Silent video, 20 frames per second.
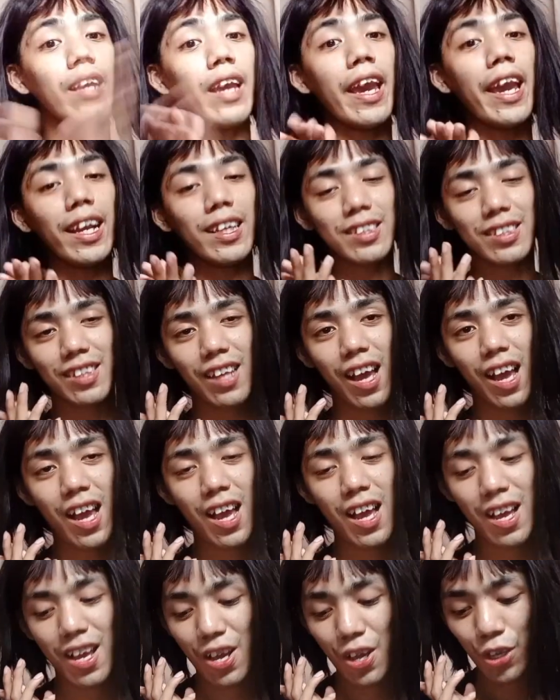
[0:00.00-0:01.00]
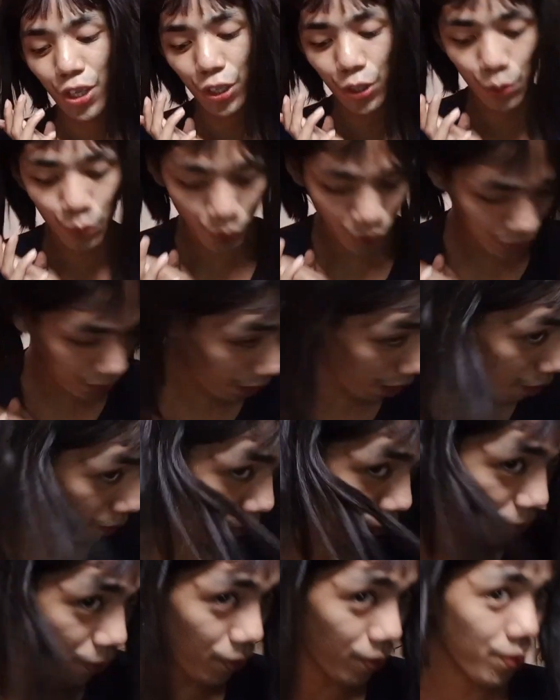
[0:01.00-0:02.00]
si Exa
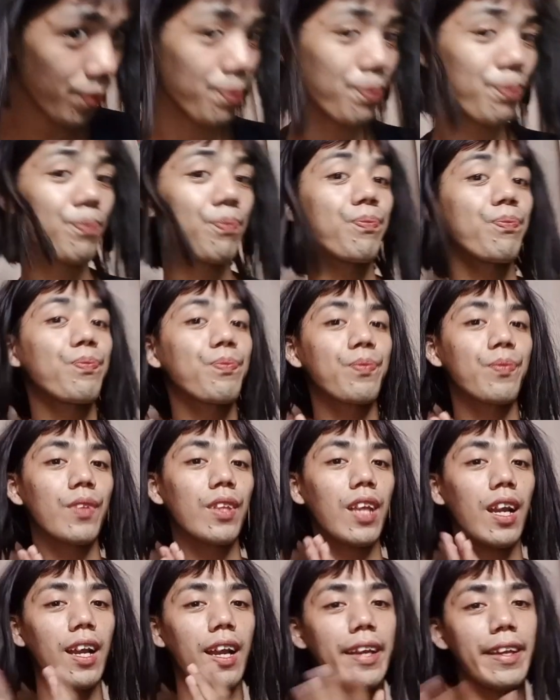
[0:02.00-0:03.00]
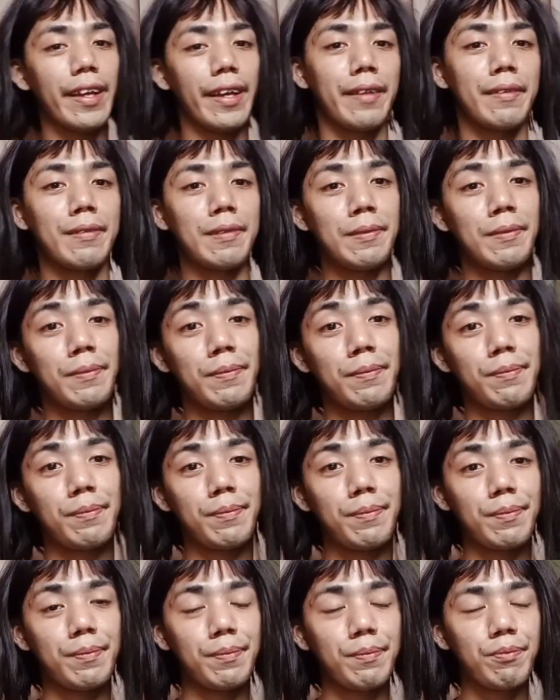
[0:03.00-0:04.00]
Yusuf. Ayan.
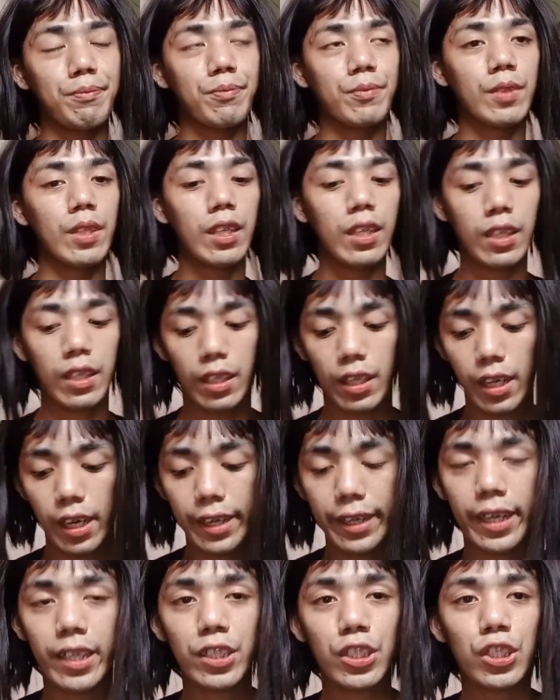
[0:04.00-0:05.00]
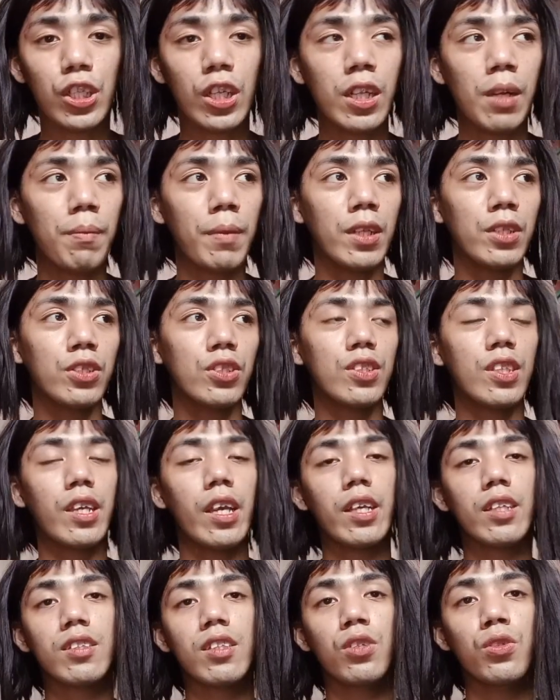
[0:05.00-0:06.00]
Ayan, siya naman
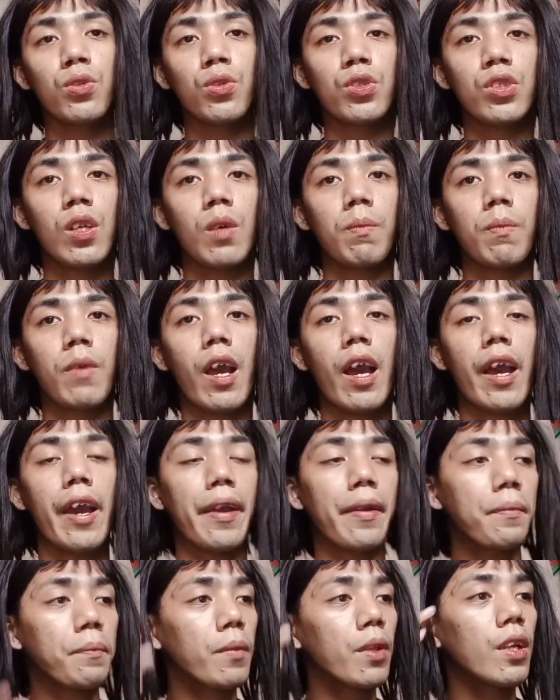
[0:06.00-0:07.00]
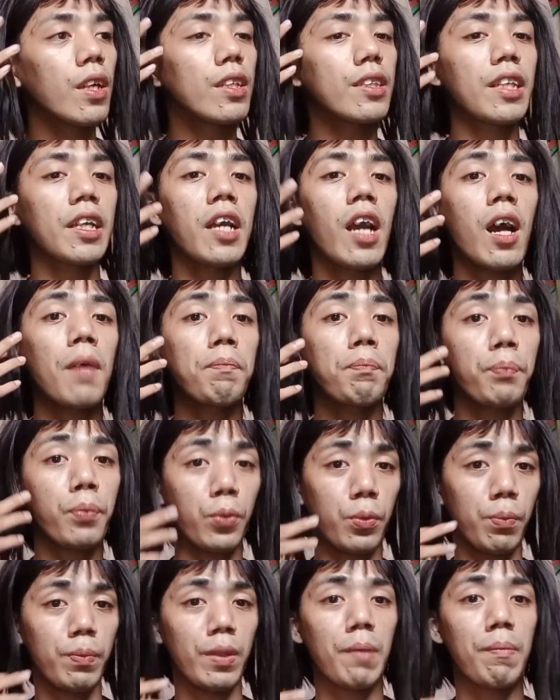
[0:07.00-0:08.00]
si Exa Yusuf ay
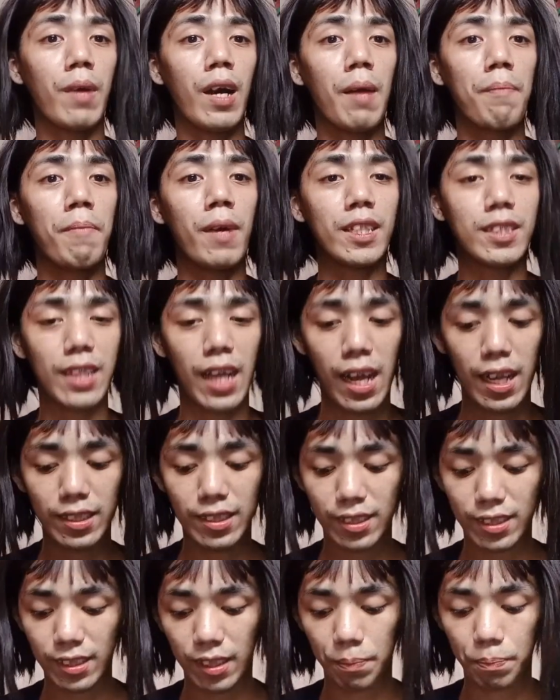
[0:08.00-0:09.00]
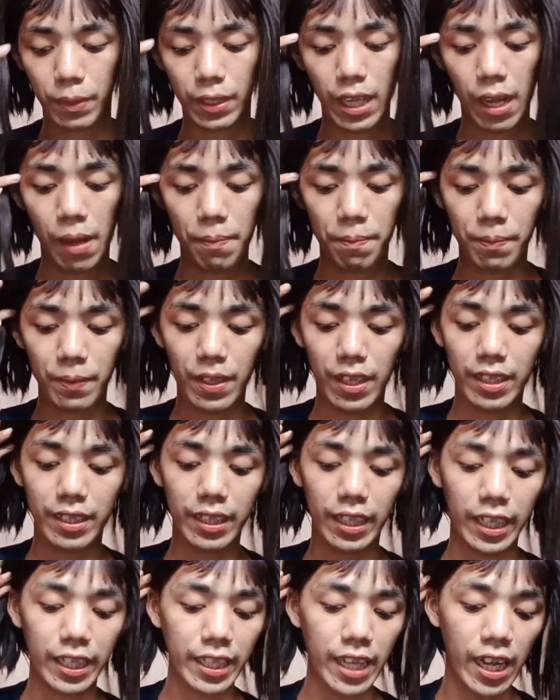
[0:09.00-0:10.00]
tiga-approve ng mga batas na pinap
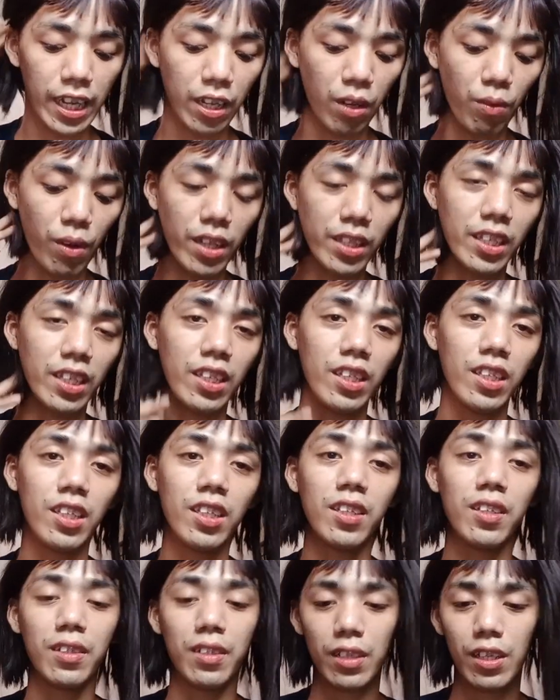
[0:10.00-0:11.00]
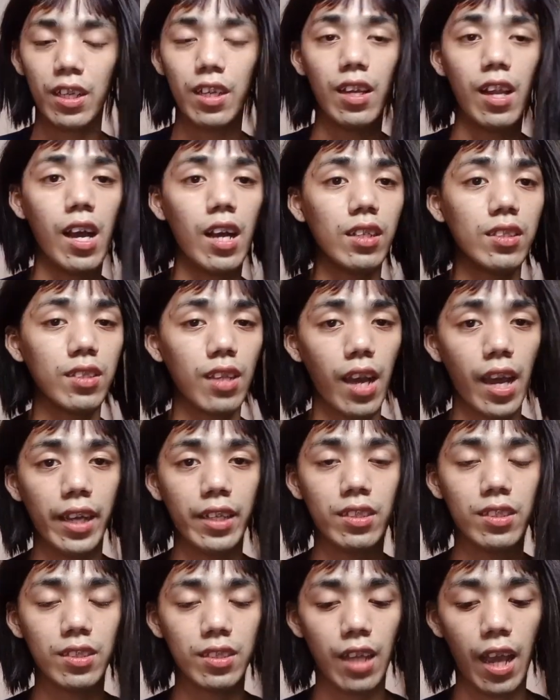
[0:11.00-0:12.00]
na ginagawa ni Lux
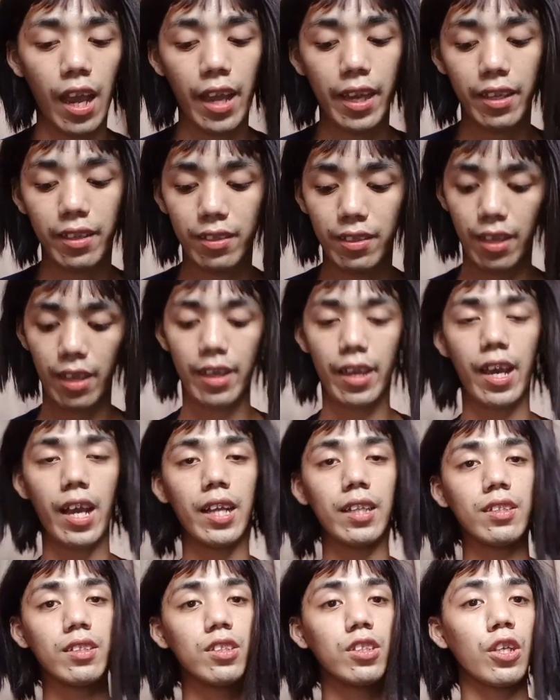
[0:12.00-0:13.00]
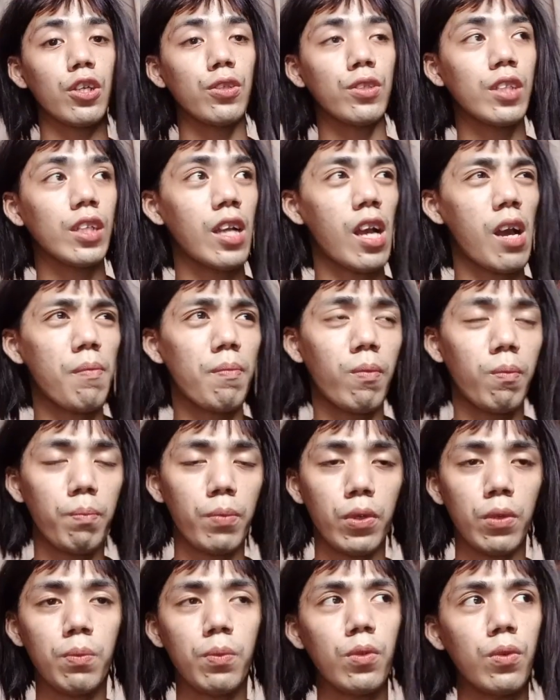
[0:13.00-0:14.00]
Einstein. Ayan, siya yung
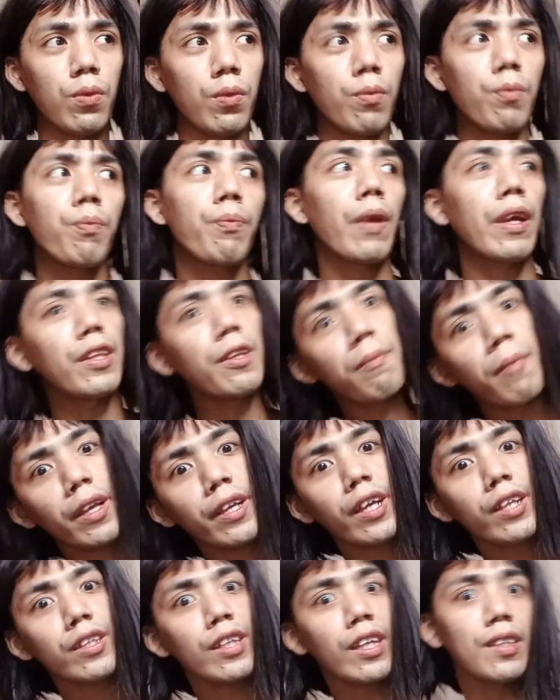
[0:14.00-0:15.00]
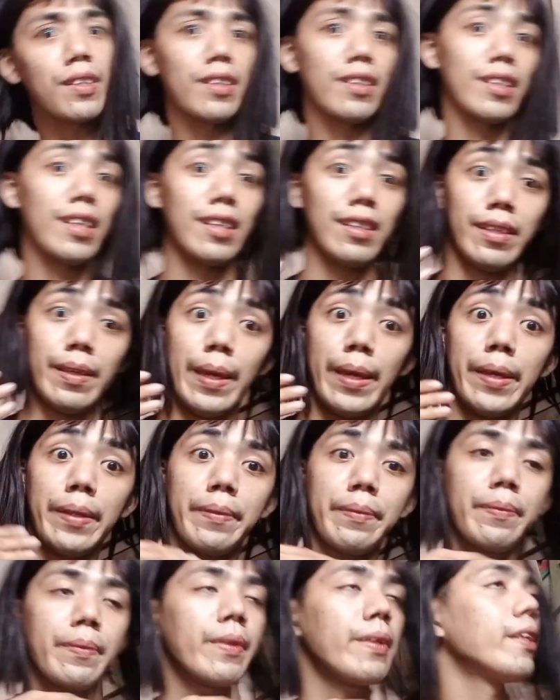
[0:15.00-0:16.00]
taga-approve kung pwede ba yan,
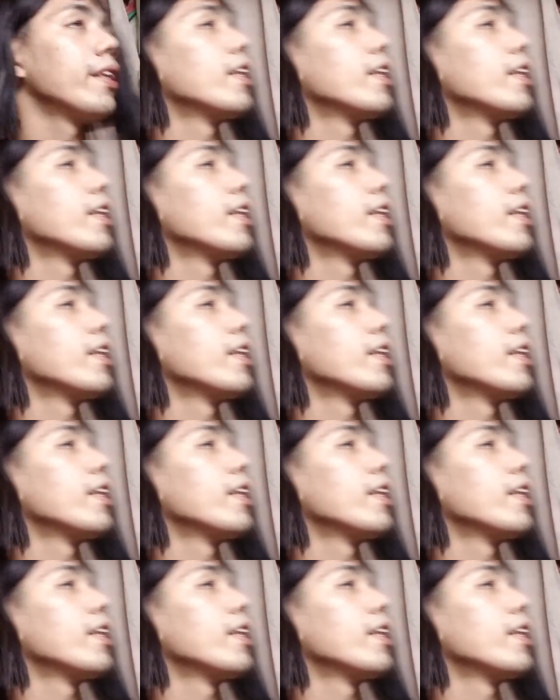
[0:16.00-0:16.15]
ganyan-ganyan.